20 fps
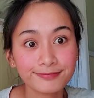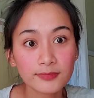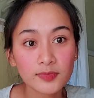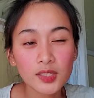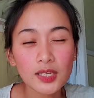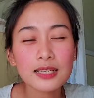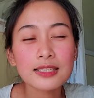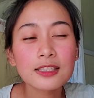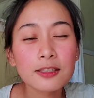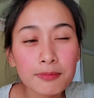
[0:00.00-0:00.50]

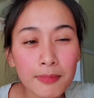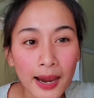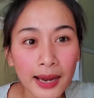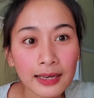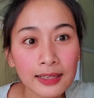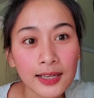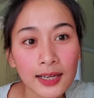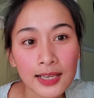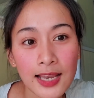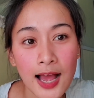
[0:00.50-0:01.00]
smile
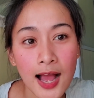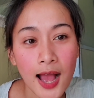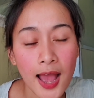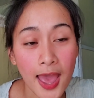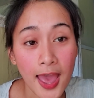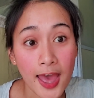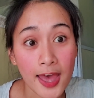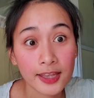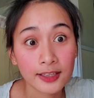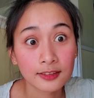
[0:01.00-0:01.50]
ka lang
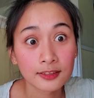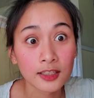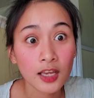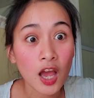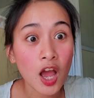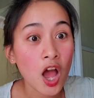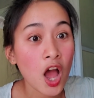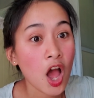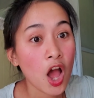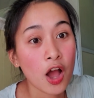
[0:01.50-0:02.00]
and
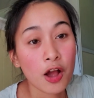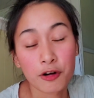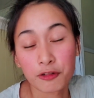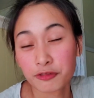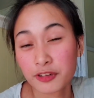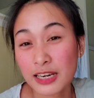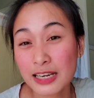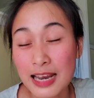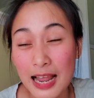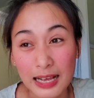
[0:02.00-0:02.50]

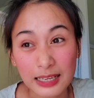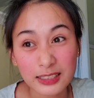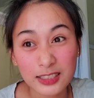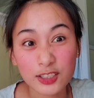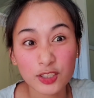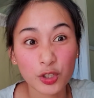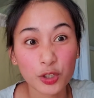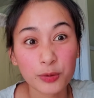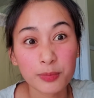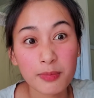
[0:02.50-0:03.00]
relax
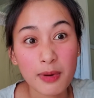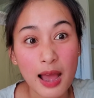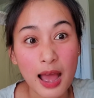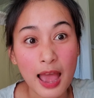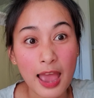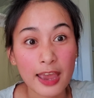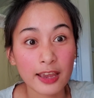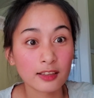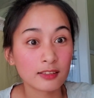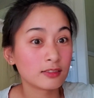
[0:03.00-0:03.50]
your
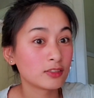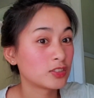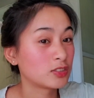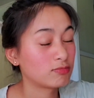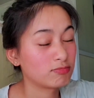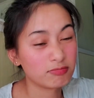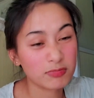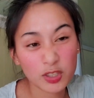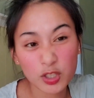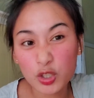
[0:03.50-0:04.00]
mind.
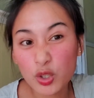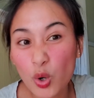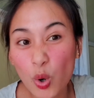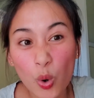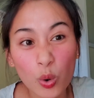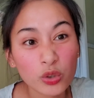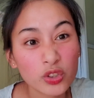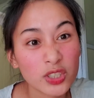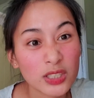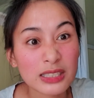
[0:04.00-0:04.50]
You know,
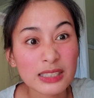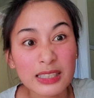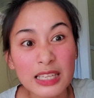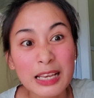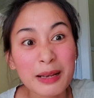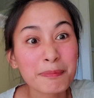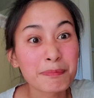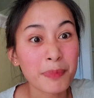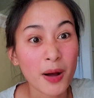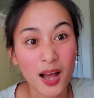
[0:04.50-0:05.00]
just
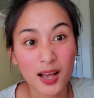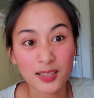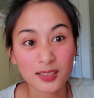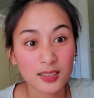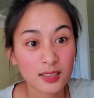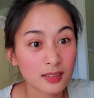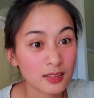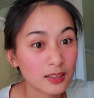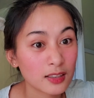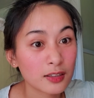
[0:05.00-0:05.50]
think
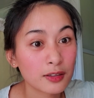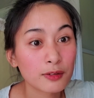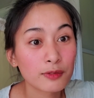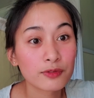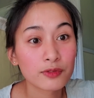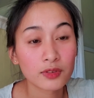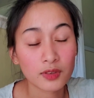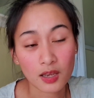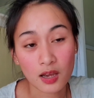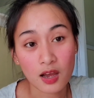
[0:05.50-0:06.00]
positive
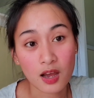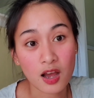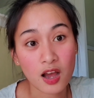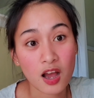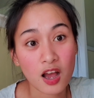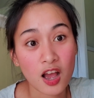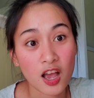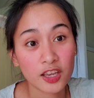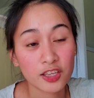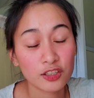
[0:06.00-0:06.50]

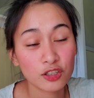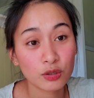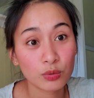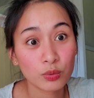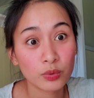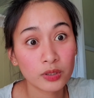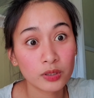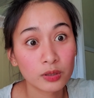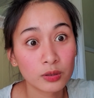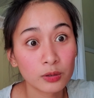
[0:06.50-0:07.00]
na you
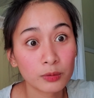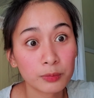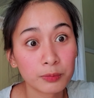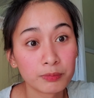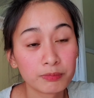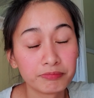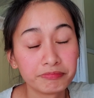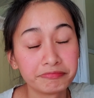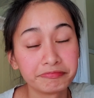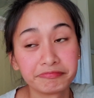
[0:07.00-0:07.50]
will
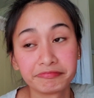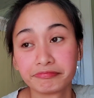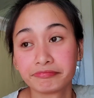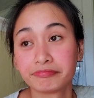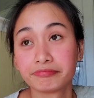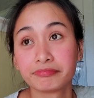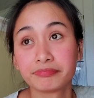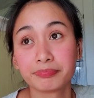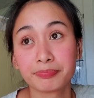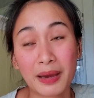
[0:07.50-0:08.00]

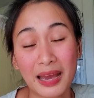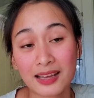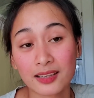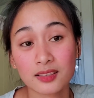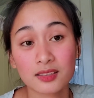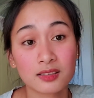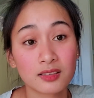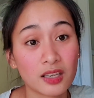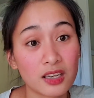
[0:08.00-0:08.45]
pass the